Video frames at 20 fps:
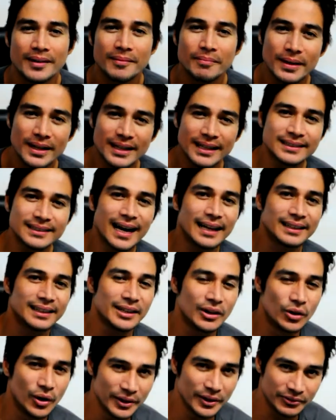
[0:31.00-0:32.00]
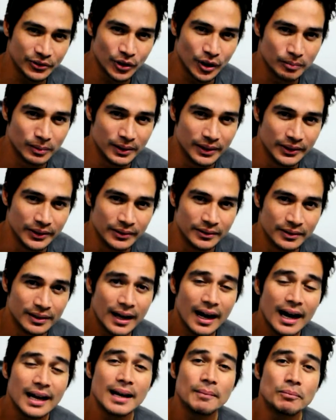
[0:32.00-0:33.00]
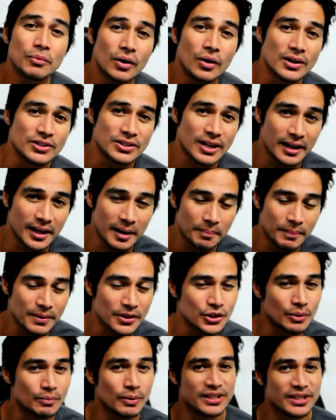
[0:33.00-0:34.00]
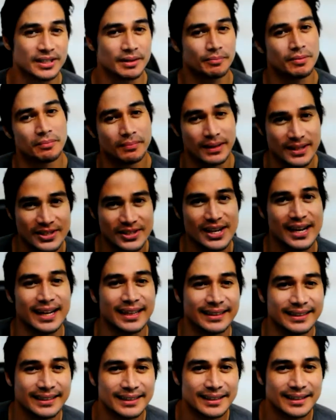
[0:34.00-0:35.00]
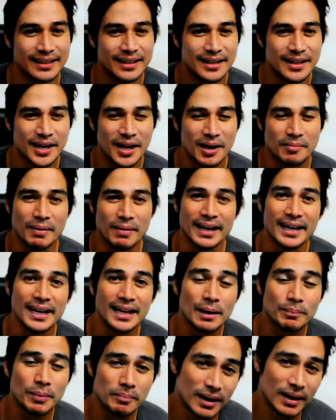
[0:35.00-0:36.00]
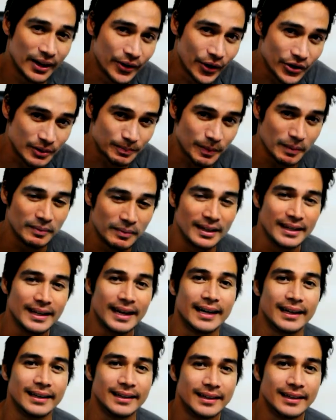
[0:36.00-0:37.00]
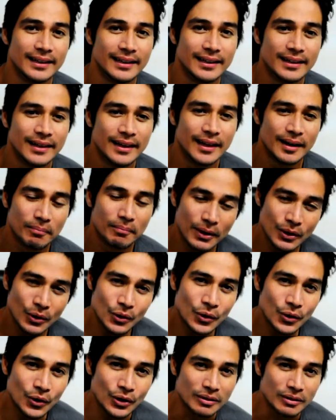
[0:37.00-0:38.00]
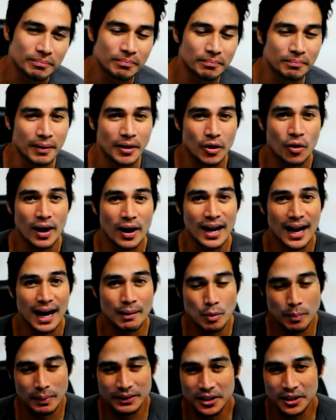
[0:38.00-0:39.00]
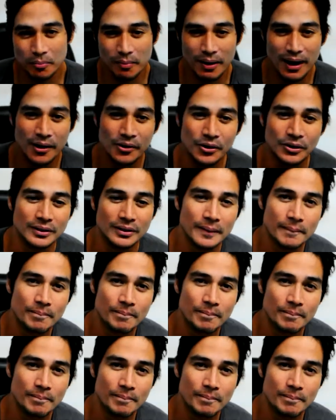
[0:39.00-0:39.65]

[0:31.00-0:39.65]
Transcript: Bilang dating OFW, alam ko ang sakripisyo mo sa ibang bansa. Mahirap ang malayo sa pamilya. Malungkot, pero kailangan mo magtrabaho.